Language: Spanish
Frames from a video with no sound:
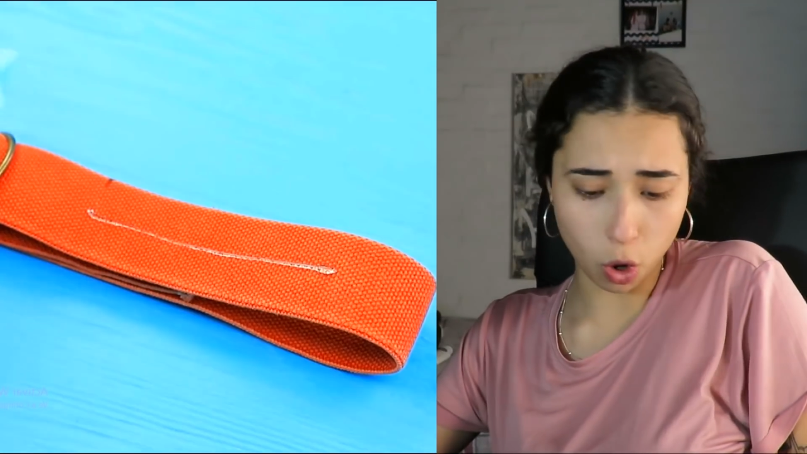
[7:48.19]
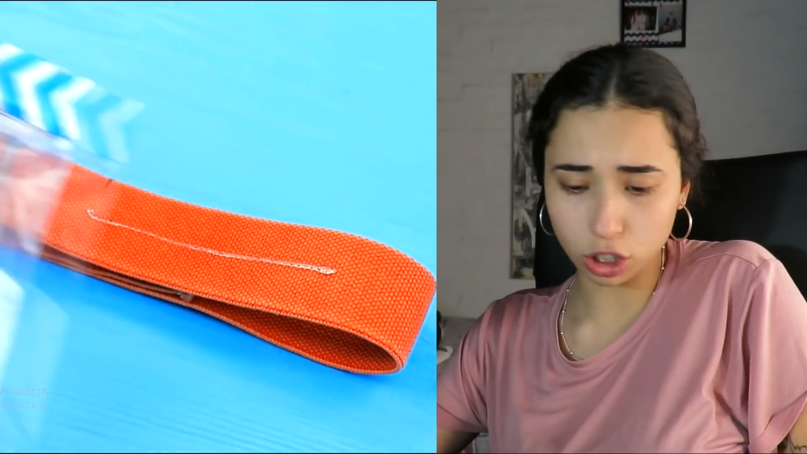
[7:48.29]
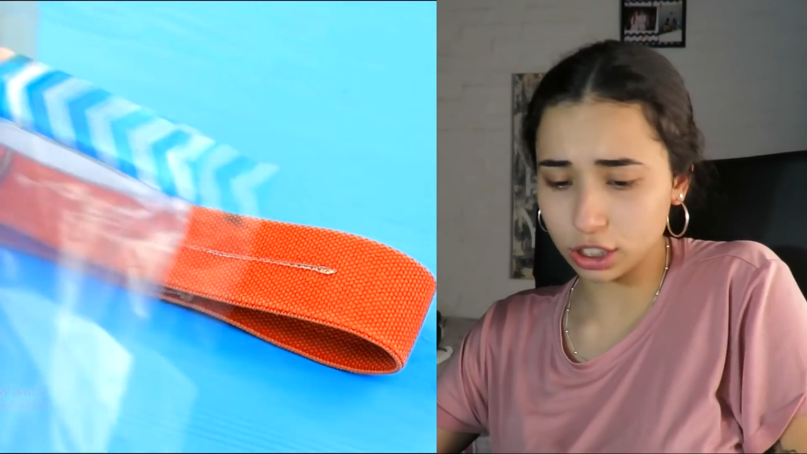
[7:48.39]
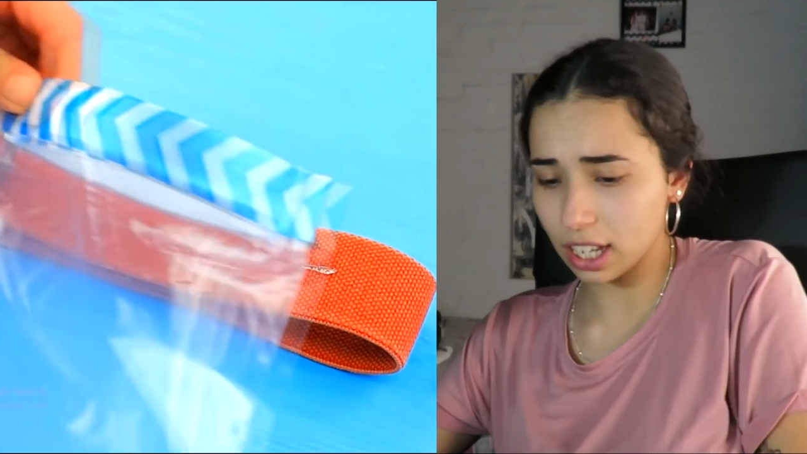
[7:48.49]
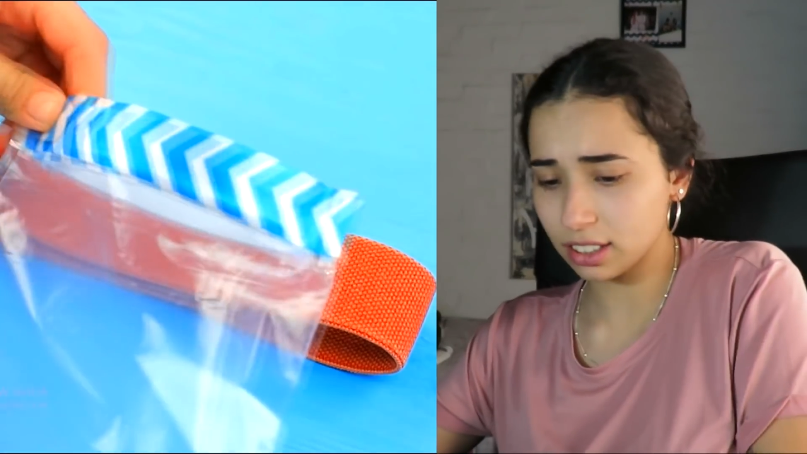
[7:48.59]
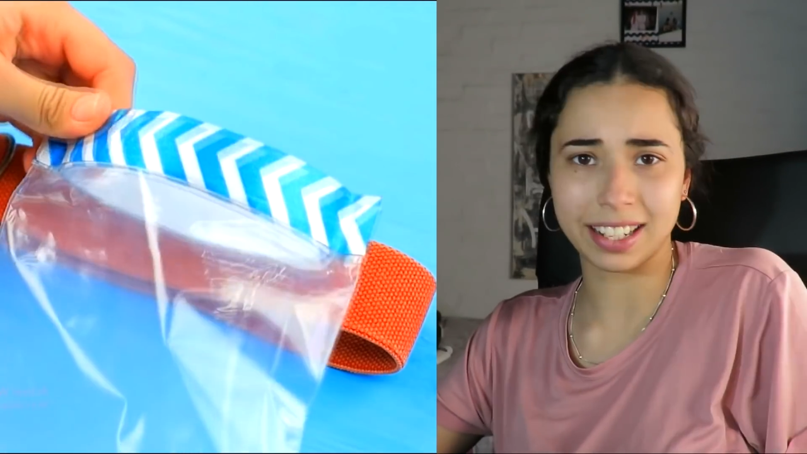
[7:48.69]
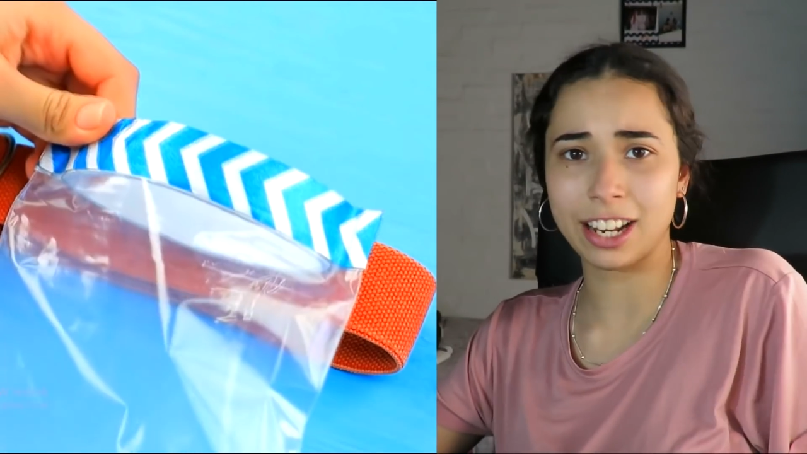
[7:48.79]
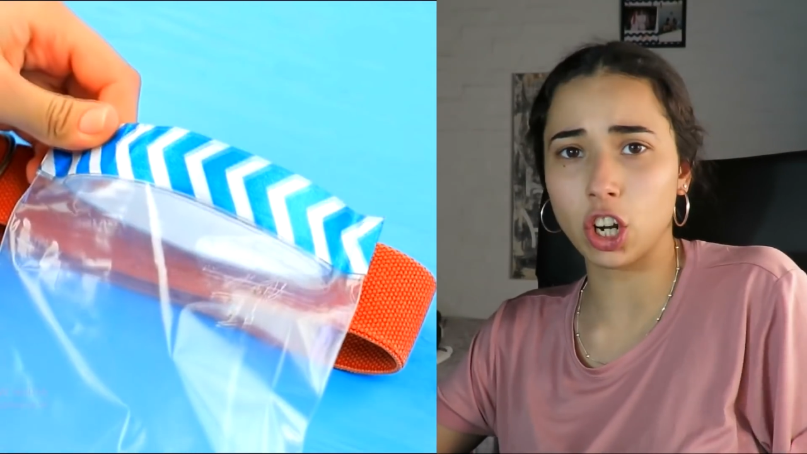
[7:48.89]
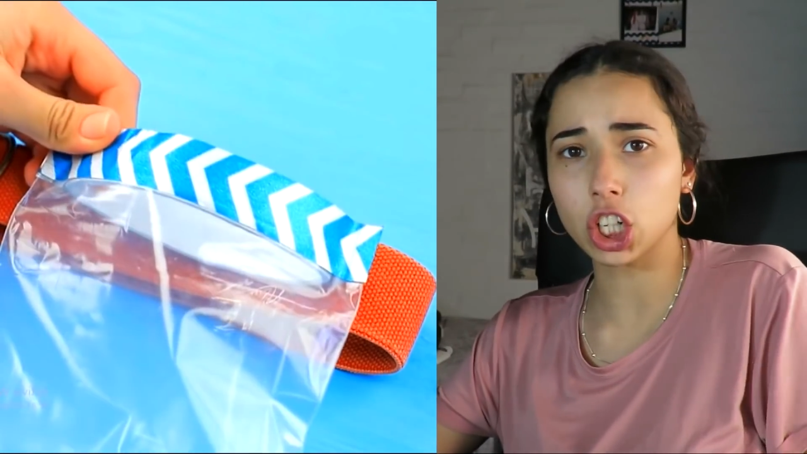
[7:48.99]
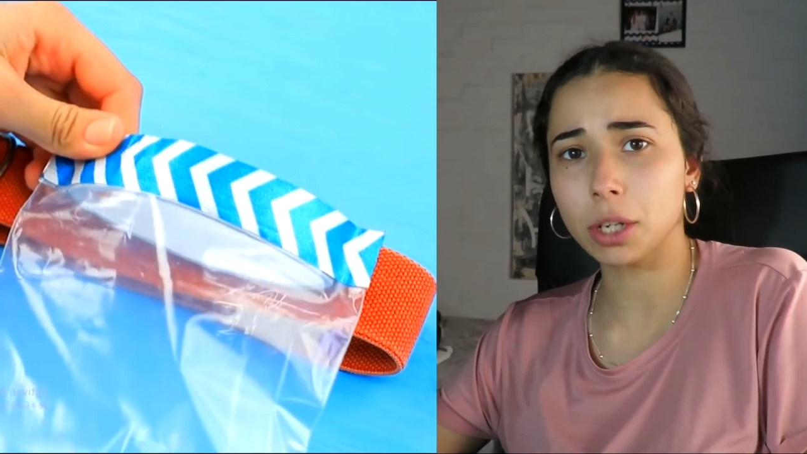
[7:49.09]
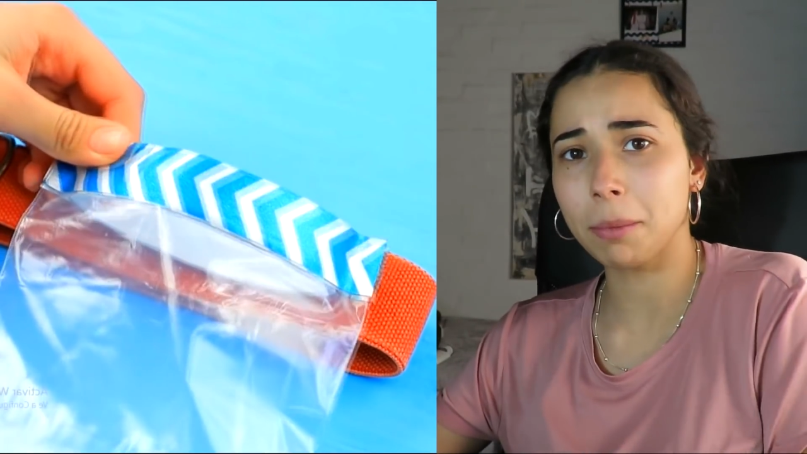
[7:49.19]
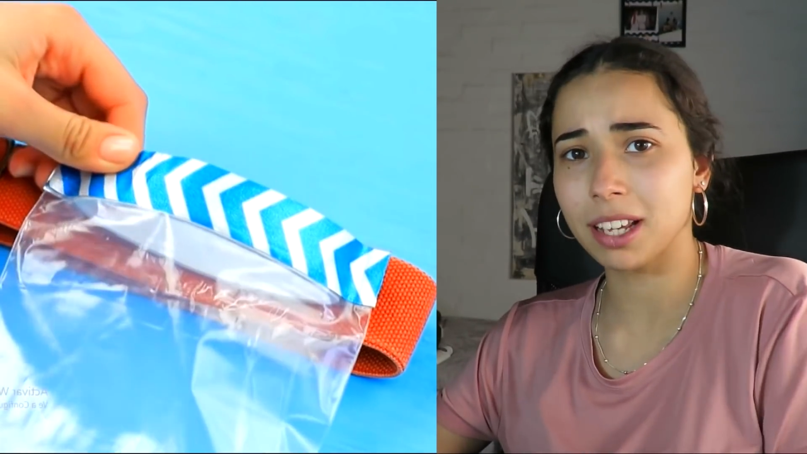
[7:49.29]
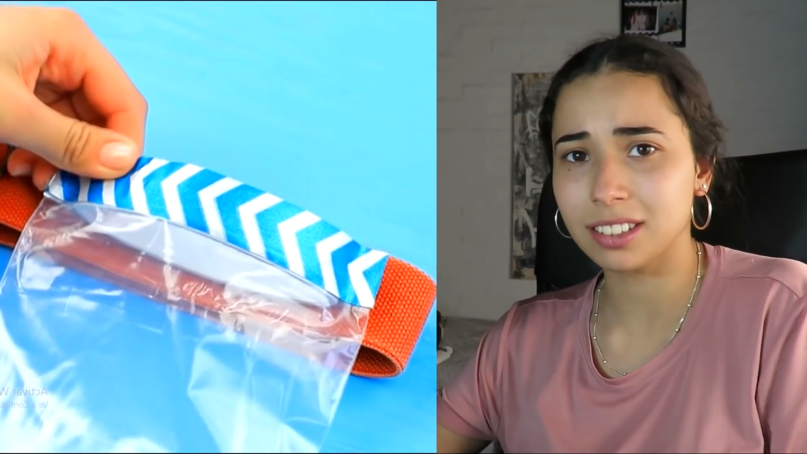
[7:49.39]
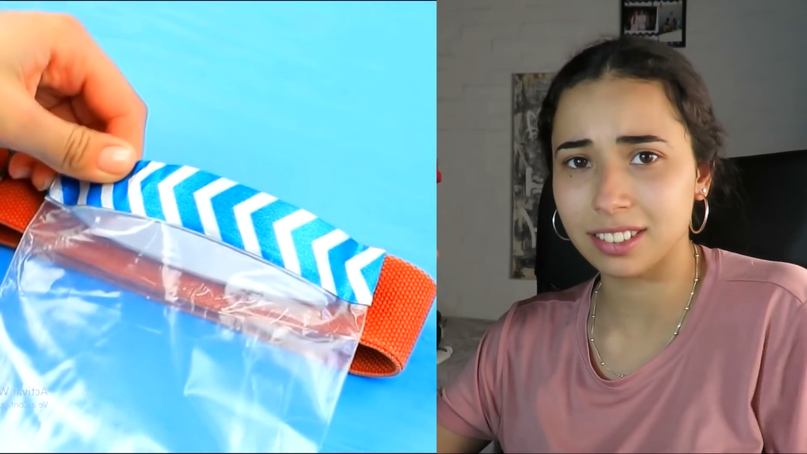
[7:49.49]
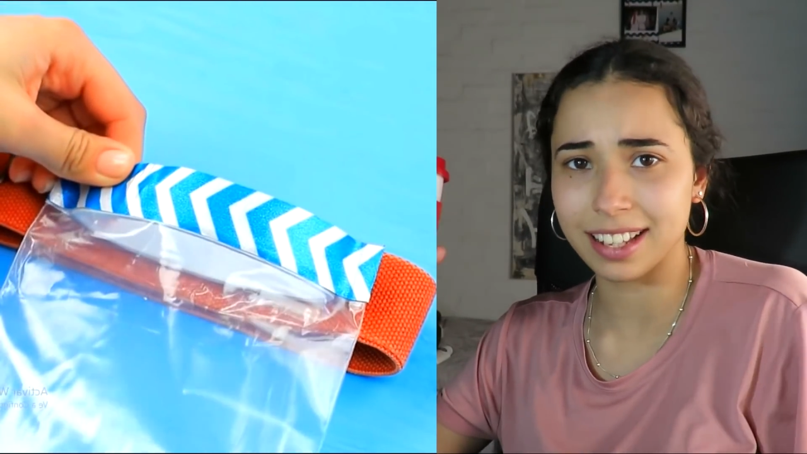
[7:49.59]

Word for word: bolsas enormes